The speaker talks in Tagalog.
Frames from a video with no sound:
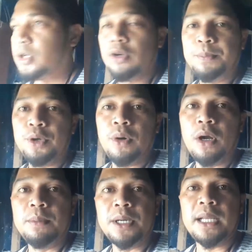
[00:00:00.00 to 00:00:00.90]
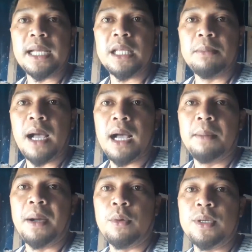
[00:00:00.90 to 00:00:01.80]
So yun po yung all bird natin
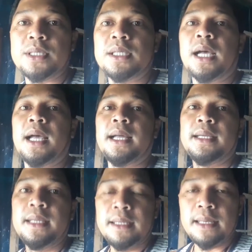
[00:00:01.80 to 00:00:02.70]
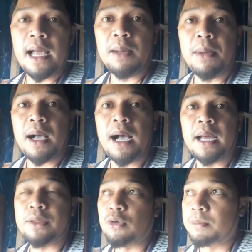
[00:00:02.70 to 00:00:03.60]
mga kabagwis na naka
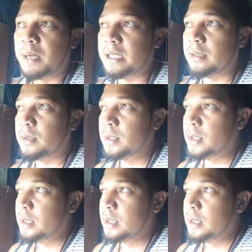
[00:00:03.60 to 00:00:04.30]
MacArthur ban, no?